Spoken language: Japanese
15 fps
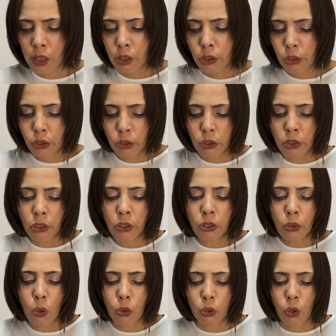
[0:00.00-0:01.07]
出入
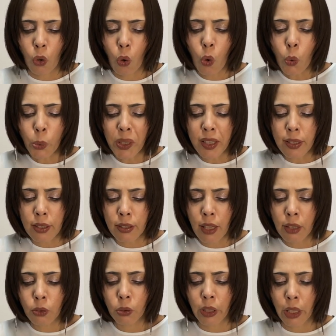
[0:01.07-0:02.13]
国のオフィス
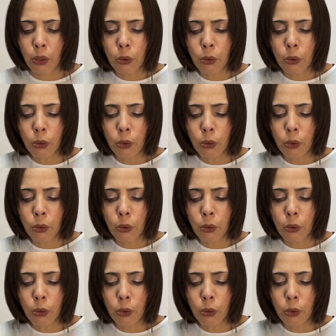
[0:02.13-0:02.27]
などで